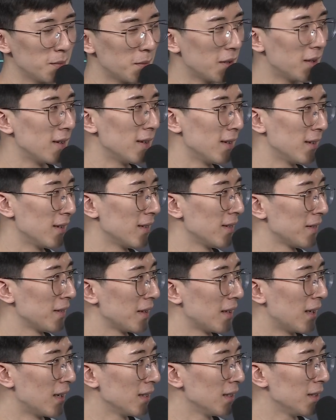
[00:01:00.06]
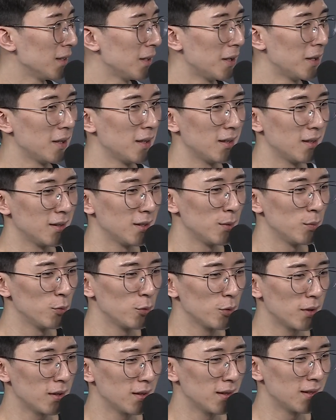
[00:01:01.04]
하지만 아직 이제
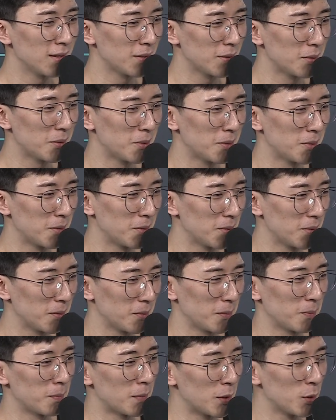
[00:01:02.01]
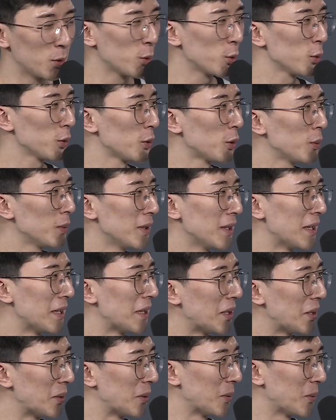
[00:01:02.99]
16강이라서 만족스럽진
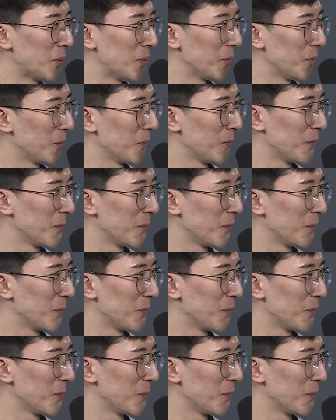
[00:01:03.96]
않네요.